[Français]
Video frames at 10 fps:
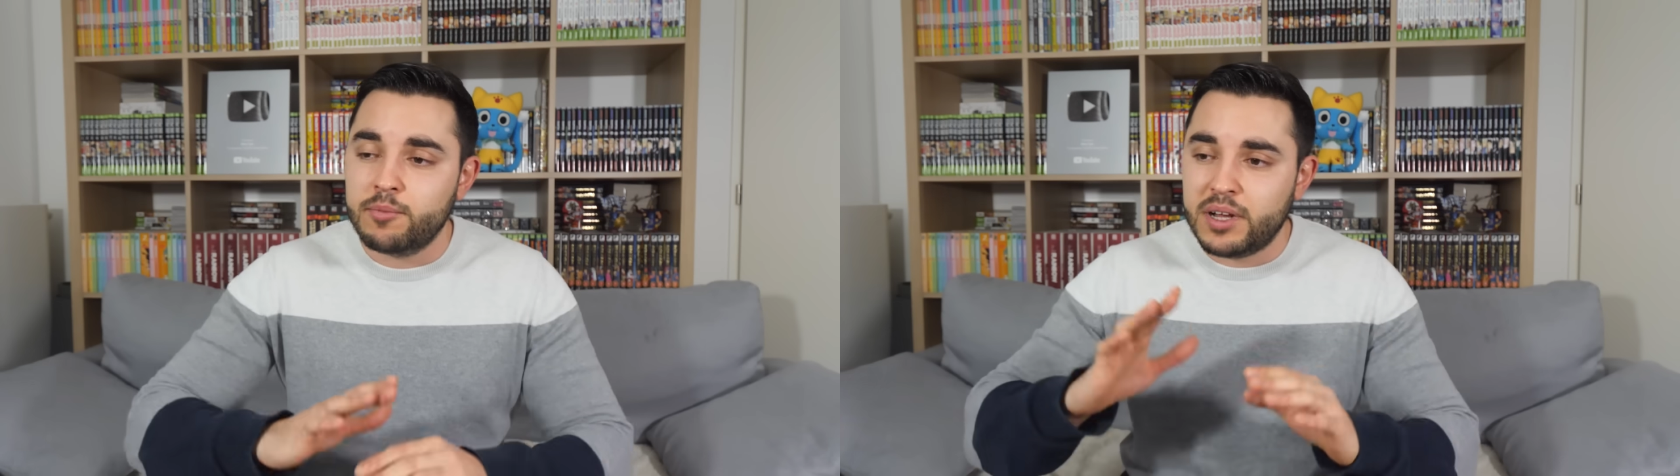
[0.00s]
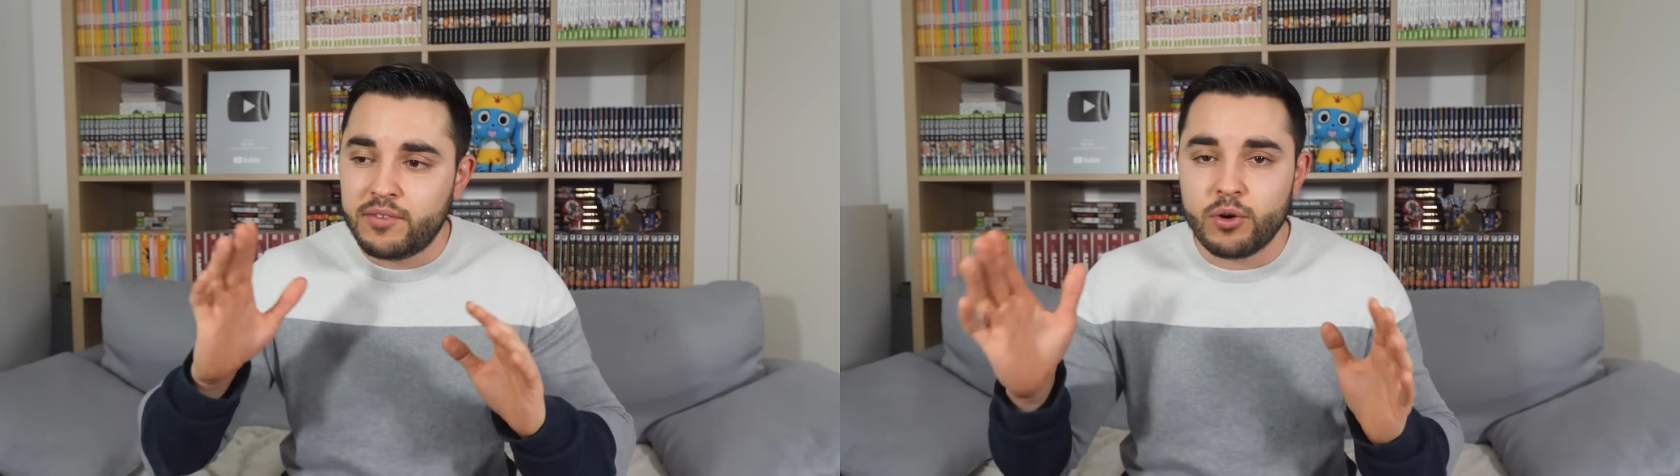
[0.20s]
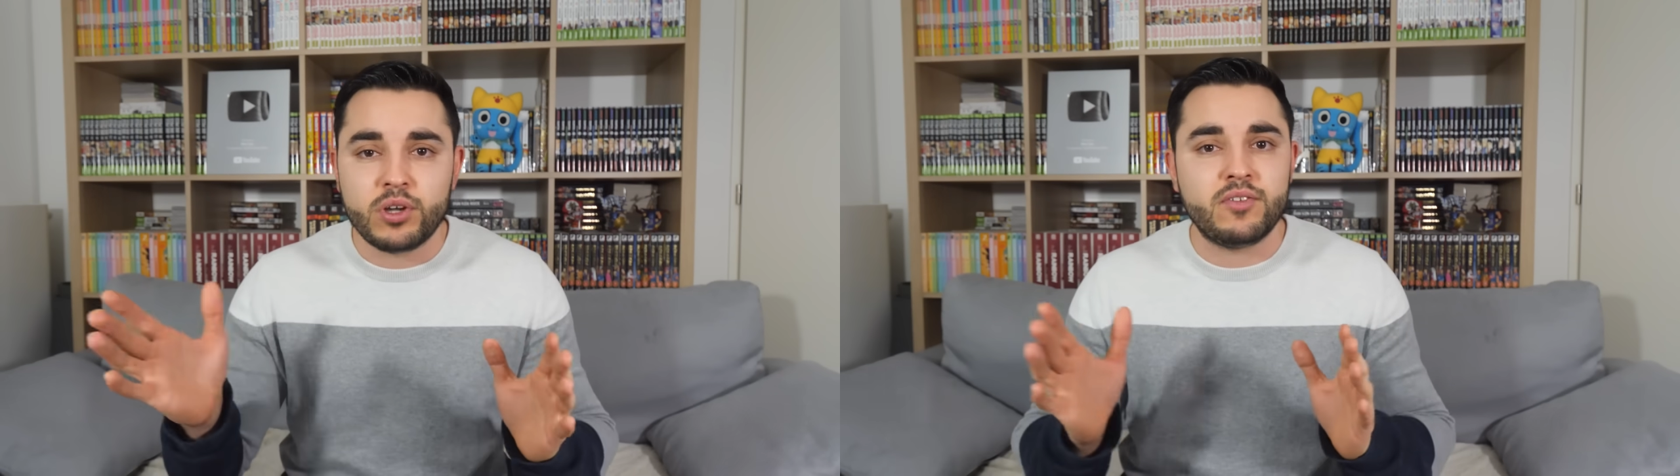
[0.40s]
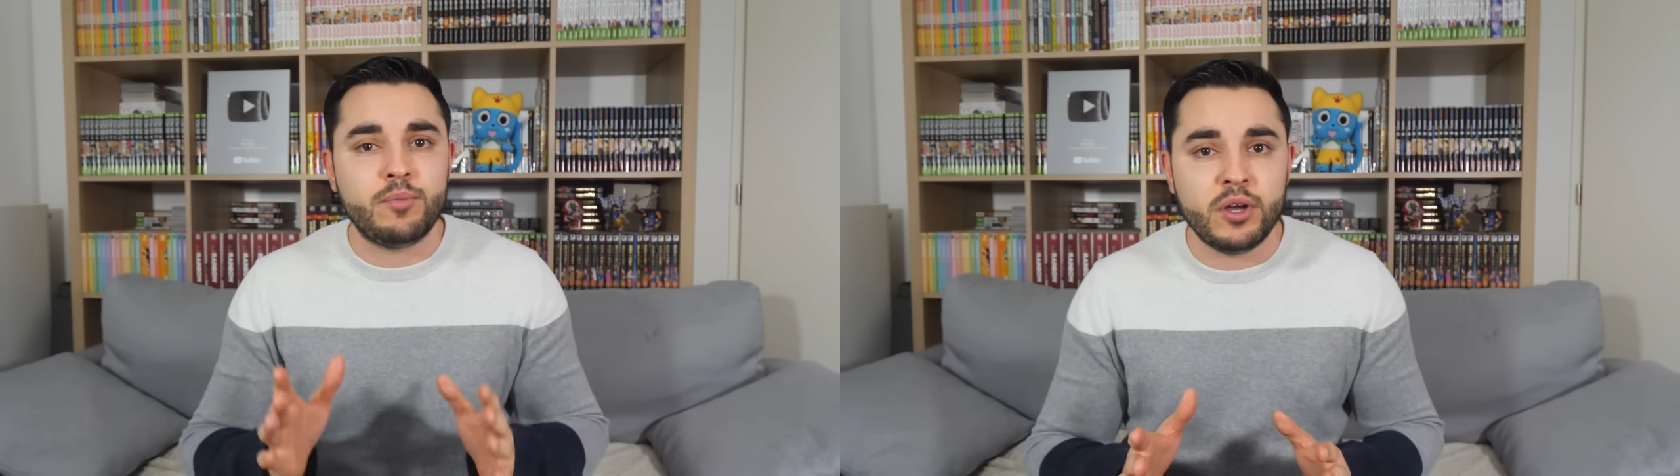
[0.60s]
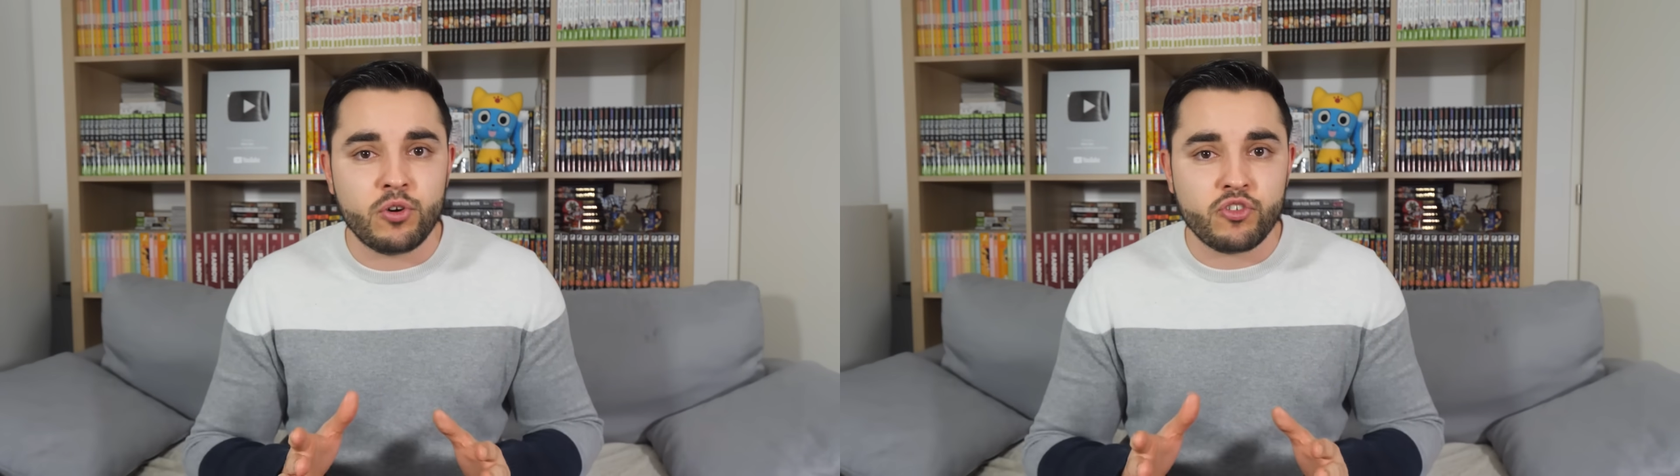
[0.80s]
bah ils verront qu'il y
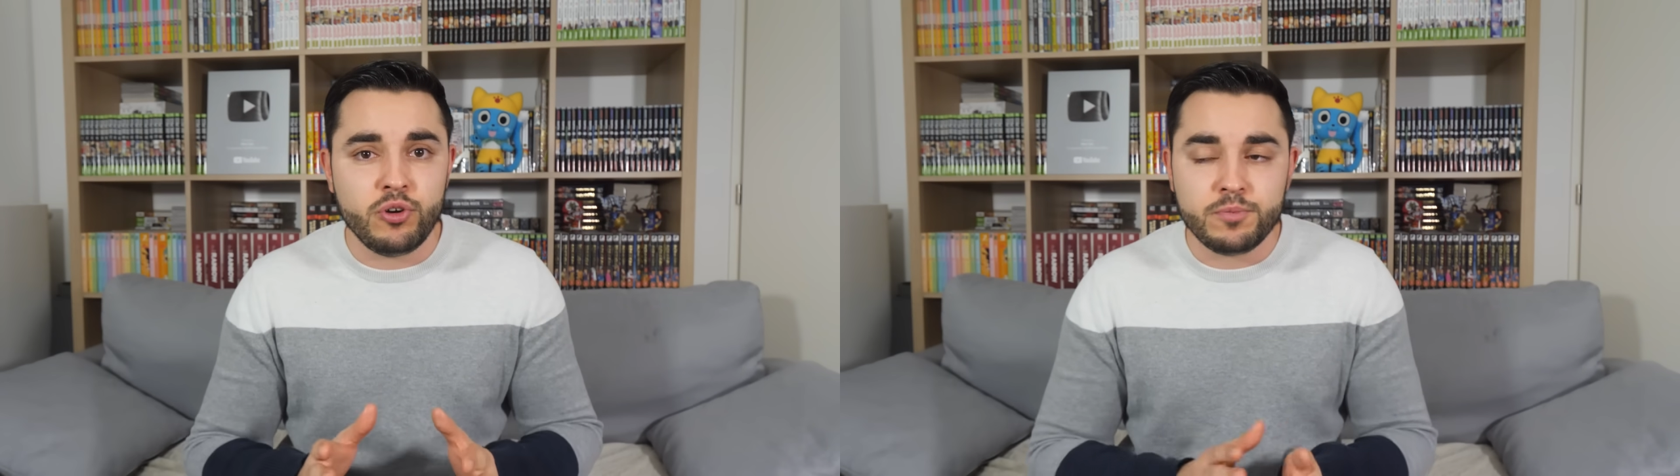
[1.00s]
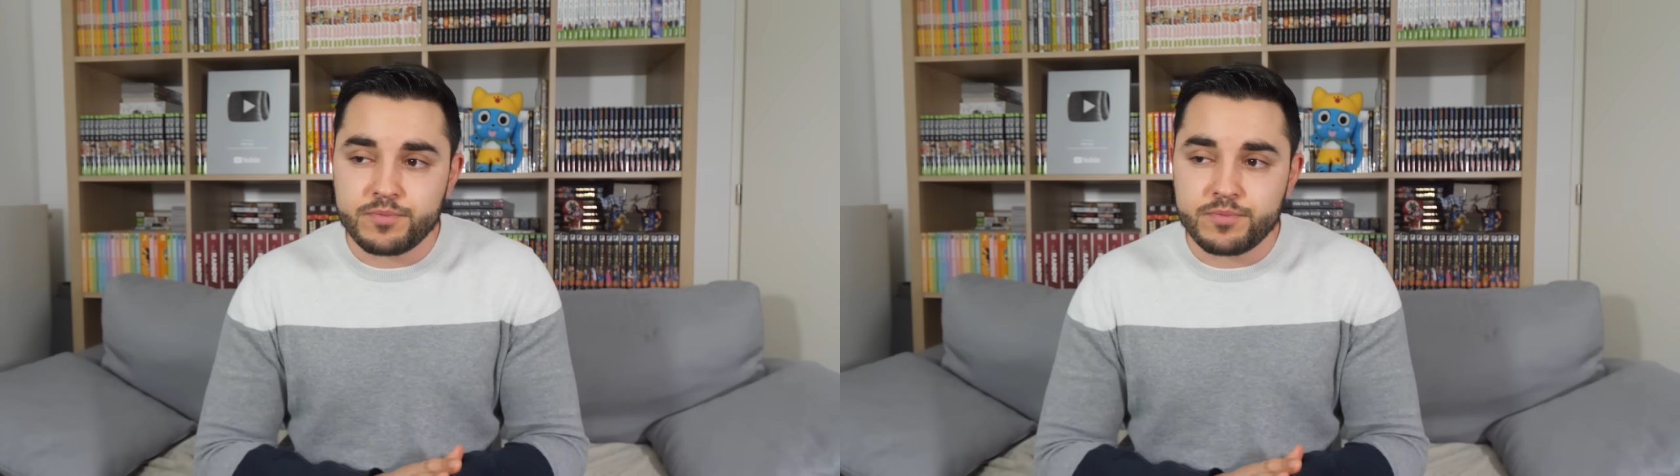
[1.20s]
avait bien hors-jeu